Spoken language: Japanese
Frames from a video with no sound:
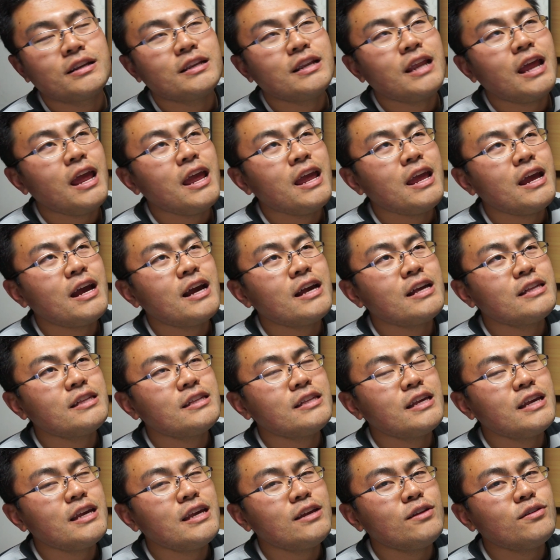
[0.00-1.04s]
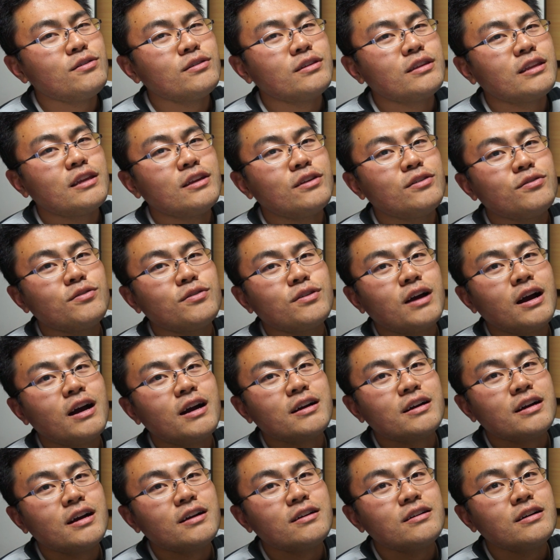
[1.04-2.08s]
恋愛しているっていう
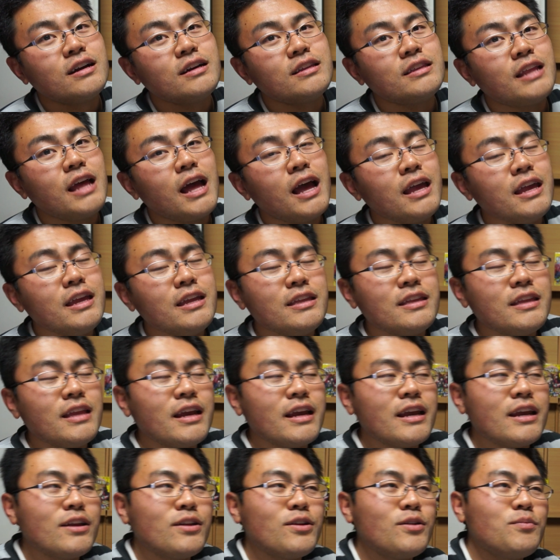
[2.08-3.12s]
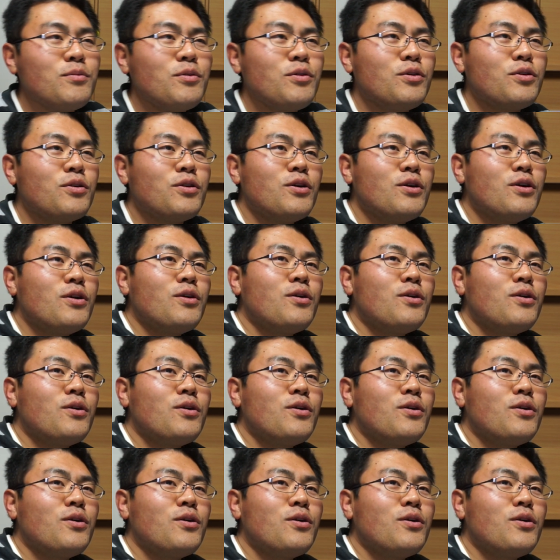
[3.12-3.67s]
感覚がないんだけども、